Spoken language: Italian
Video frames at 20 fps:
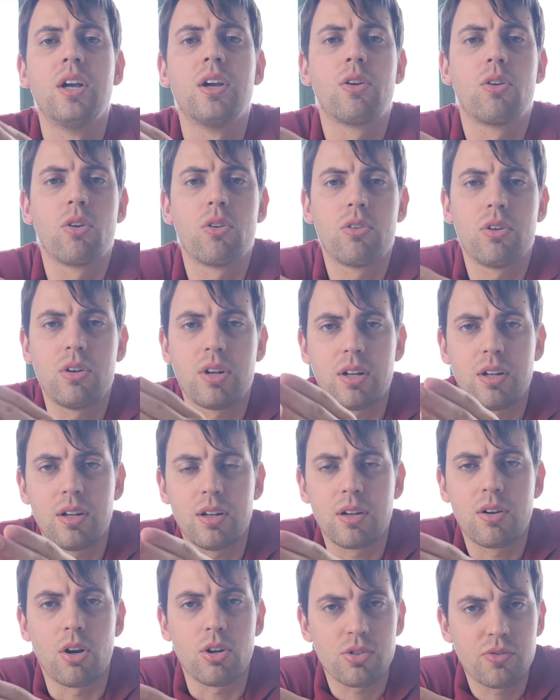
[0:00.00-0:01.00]

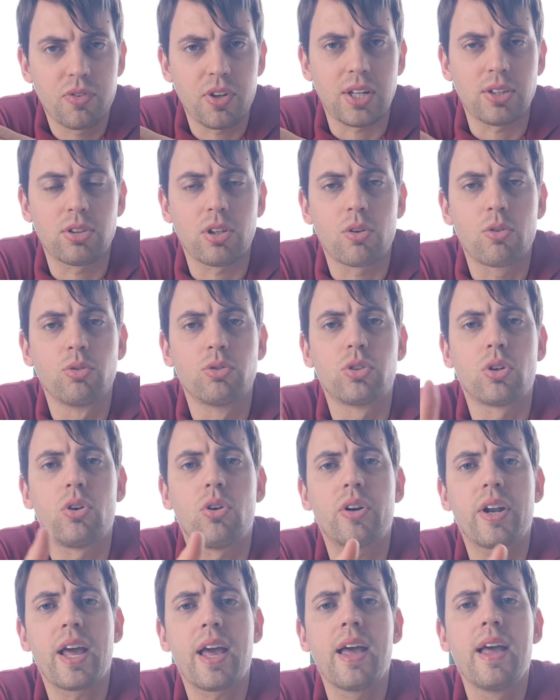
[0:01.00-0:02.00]
col gol sfiorato da
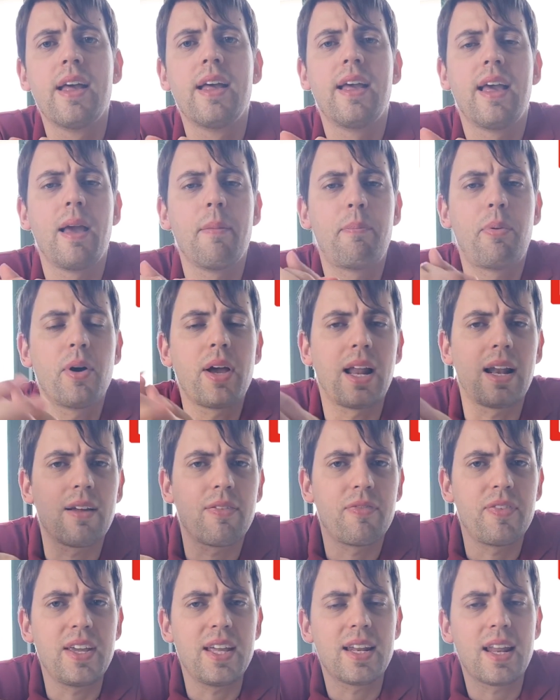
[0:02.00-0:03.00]
Cutrone e poi alla
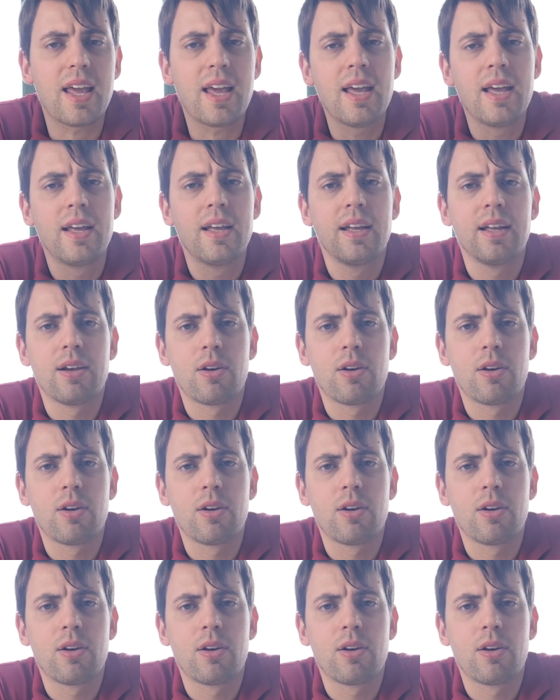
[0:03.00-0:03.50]
fine